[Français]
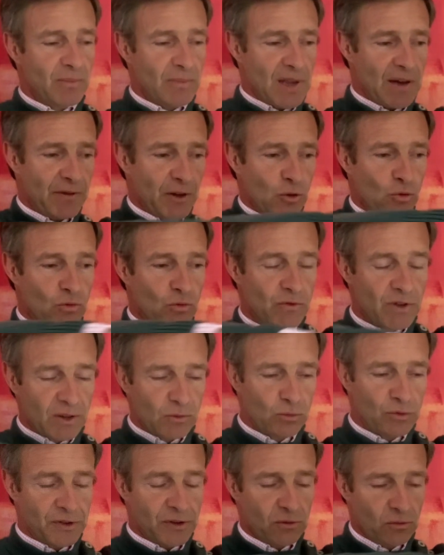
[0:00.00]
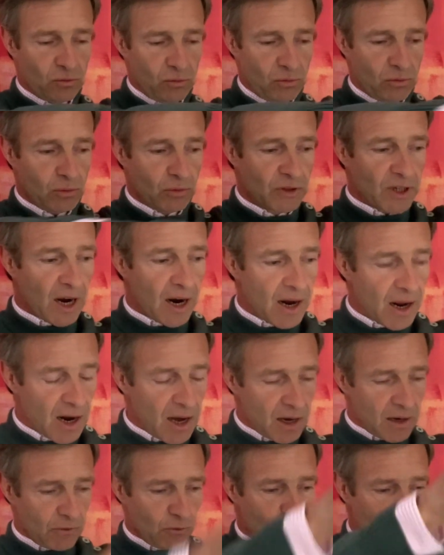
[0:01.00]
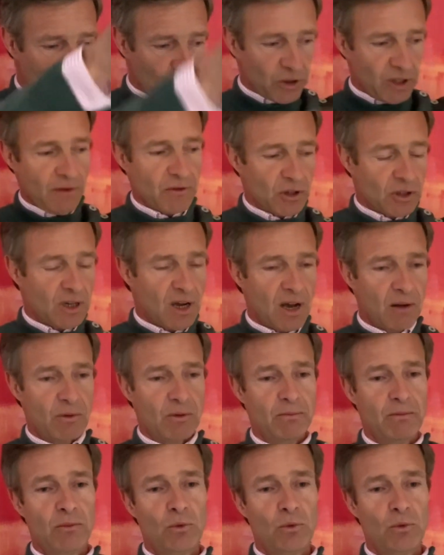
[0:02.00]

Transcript: avec du, enfin, tout, tout, le tralala, vous plantez votre arbre.